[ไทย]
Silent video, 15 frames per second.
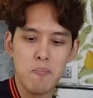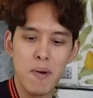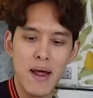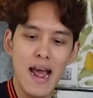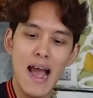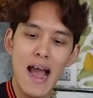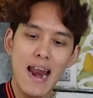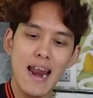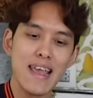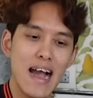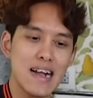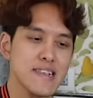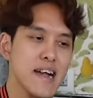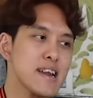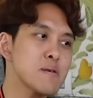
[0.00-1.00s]
ปัญหาระ
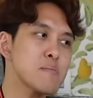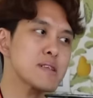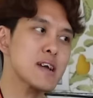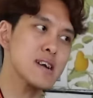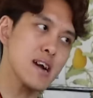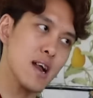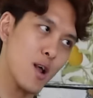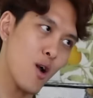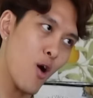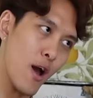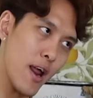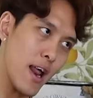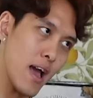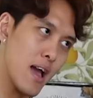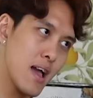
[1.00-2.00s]
ยะสั้นที่มันจะเกิดก่อ
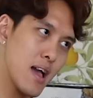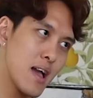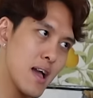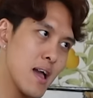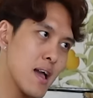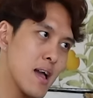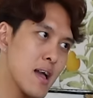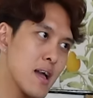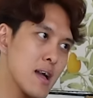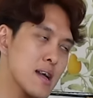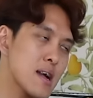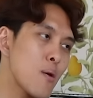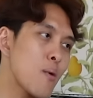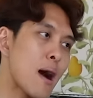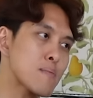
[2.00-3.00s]
น
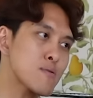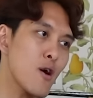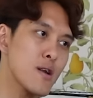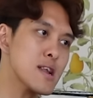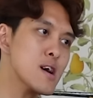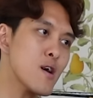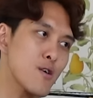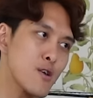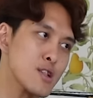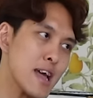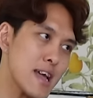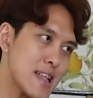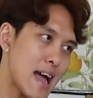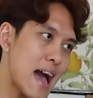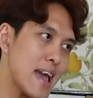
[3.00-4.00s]
คือความต่อเนื่องของนัก
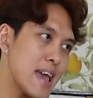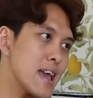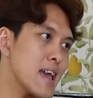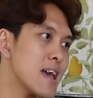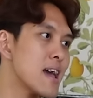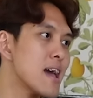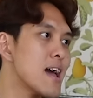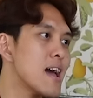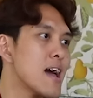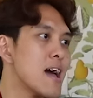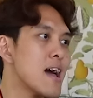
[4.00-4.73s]
เตะไทย อื